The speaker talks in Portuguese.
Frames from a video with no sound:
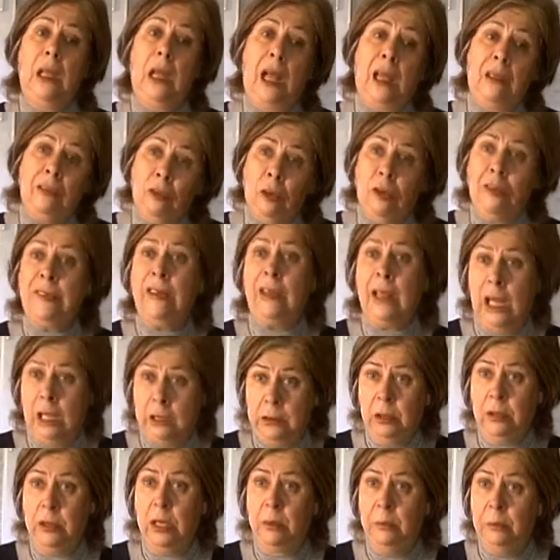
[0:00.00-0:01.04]

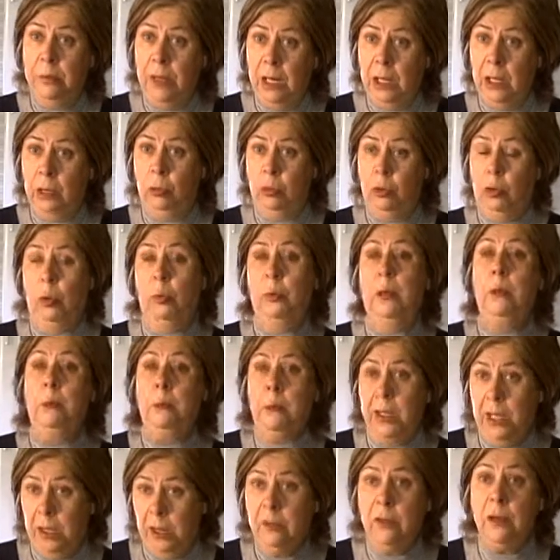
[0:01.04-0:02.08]
Associado também ao
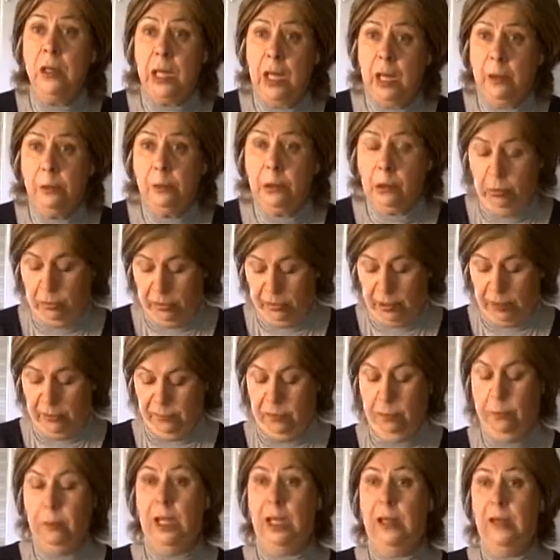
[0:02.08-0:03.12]
sobrepeso, na né, época eu
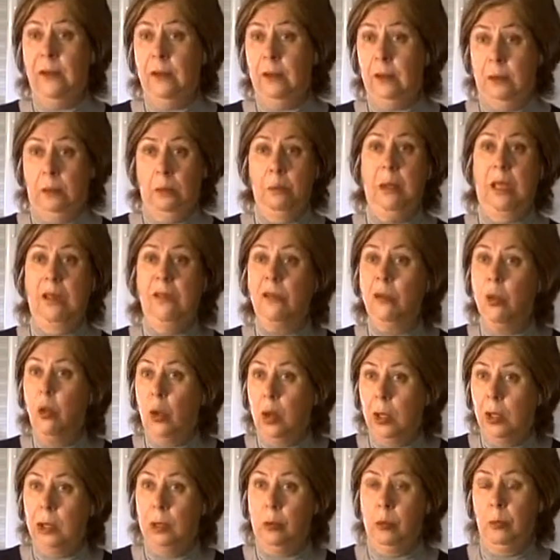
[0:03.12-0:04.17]
estava mais, mais
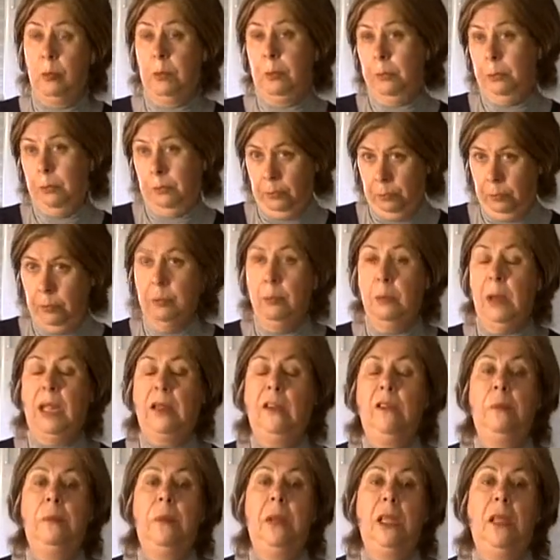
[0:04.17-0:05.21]
gorda, com
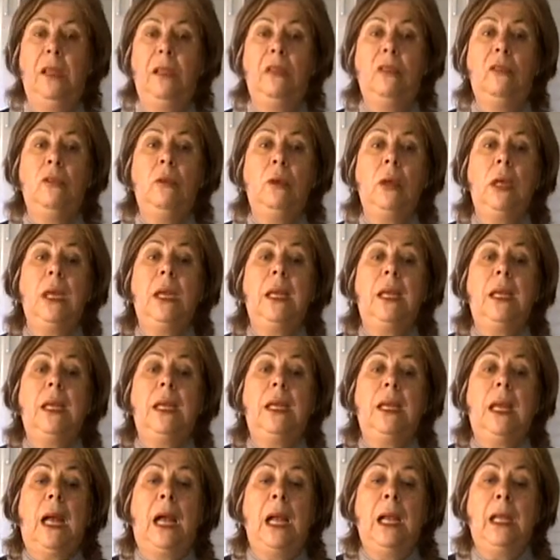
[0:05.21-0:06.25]
mais peso,
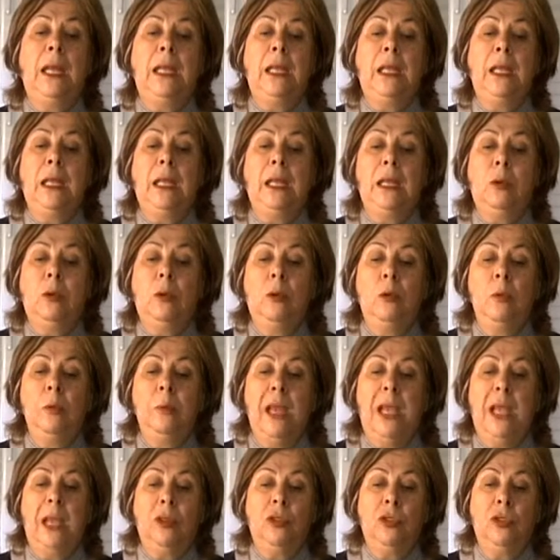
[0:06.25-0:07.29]
aí o
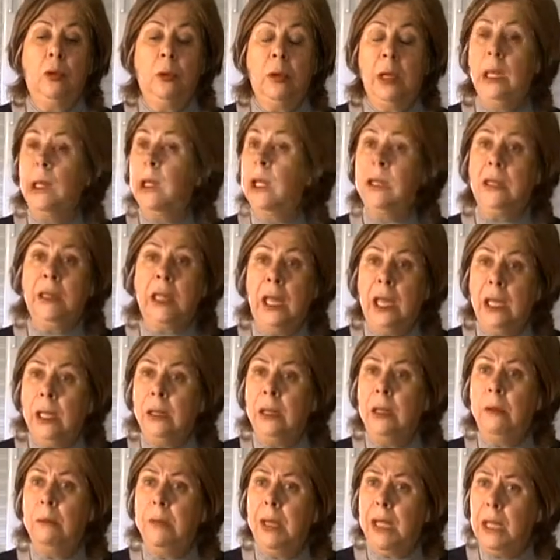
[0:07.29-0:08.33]
médico relatei
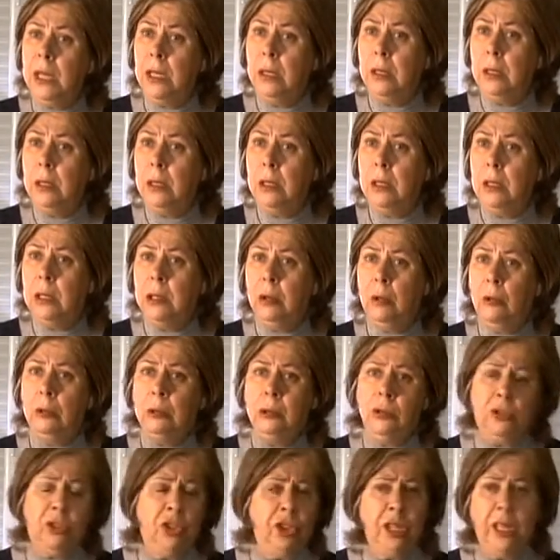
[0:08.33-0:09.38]
também que eu
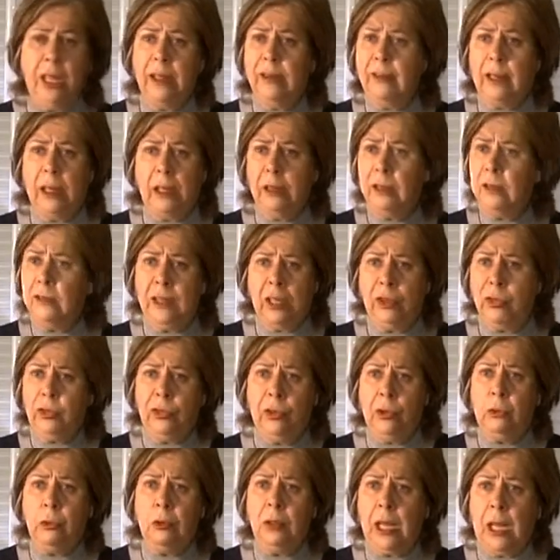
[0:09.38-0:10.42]
tinha essa, essa
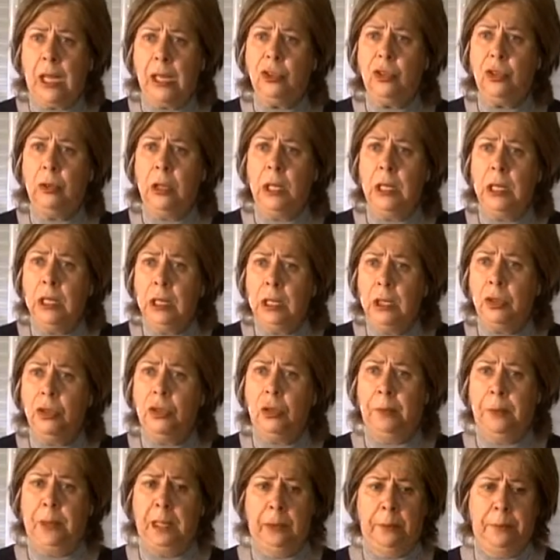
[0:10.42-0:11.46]
dificuldade grande
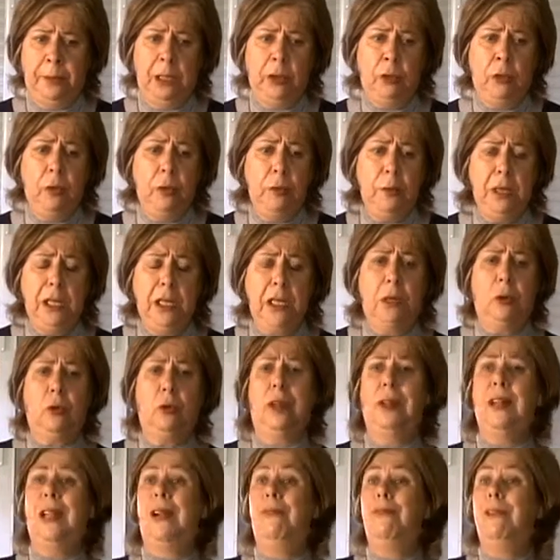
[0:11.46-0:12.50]
para dormir,
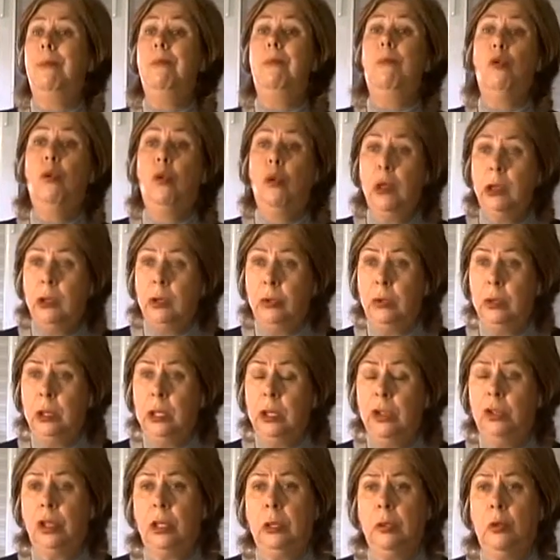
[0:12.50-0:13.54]
acordava muito
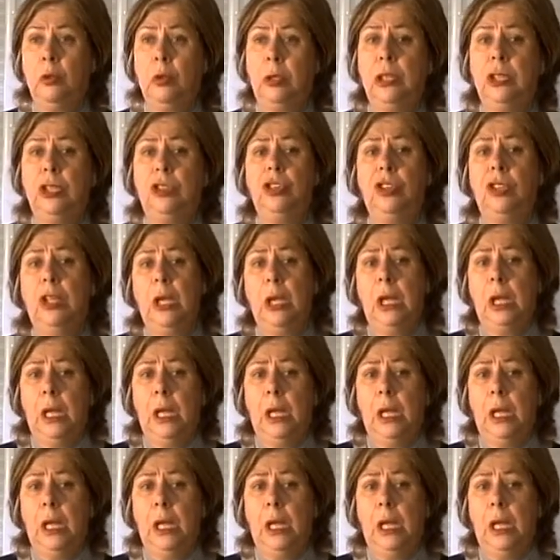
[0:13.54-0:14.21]
durante a noite.